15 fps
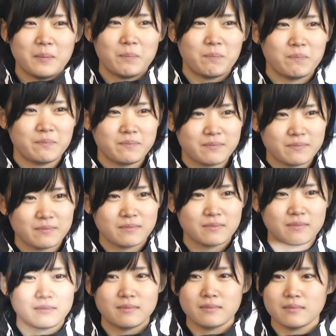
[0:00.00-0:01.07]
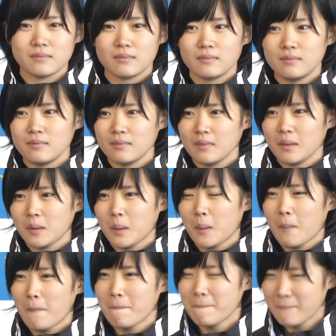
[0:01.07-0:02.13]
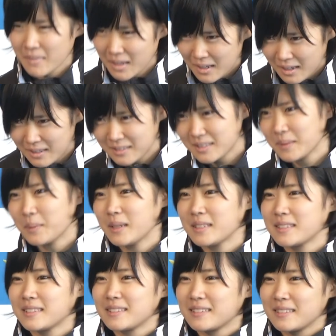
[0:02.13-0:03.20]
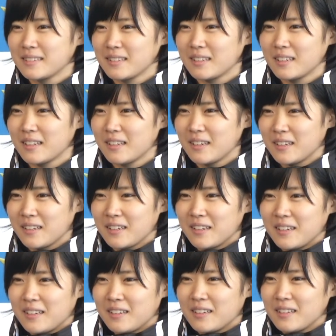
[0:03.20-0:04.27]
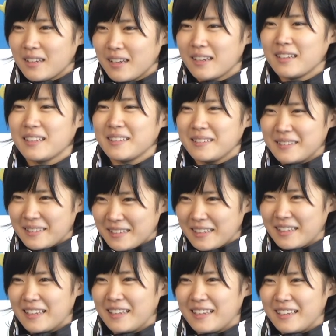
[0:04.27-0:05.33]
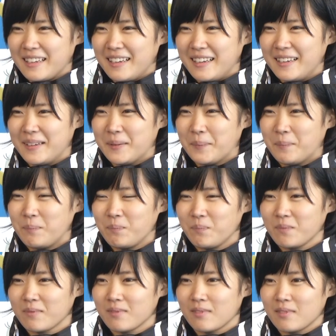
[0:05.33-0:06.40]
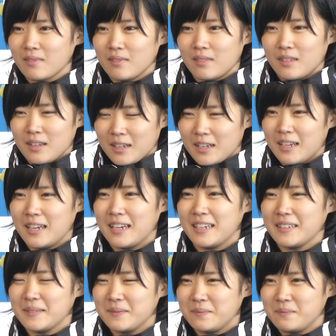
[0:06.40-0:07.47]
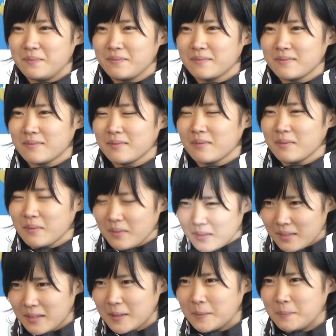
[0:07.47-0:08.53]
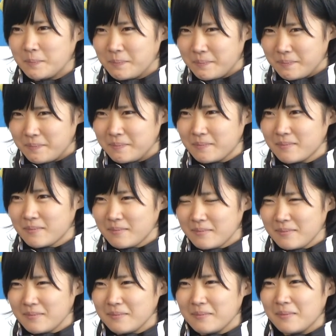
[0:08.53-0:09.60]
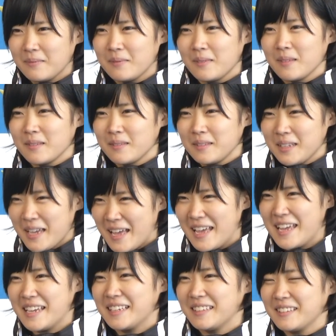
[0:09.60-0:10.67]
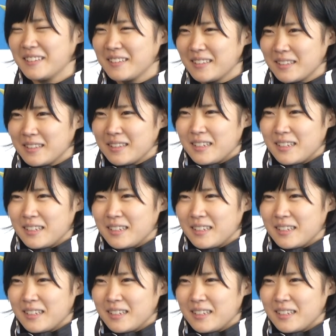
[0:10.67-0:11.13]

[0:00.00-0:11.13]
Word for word: 矢渕選手を知って、はい、ボート上に来るのは初めてでいらっしゃいますが、という方をこうしてボートのファンとして引き入れるという役目を負ってるわけですよ、はい、いかがですか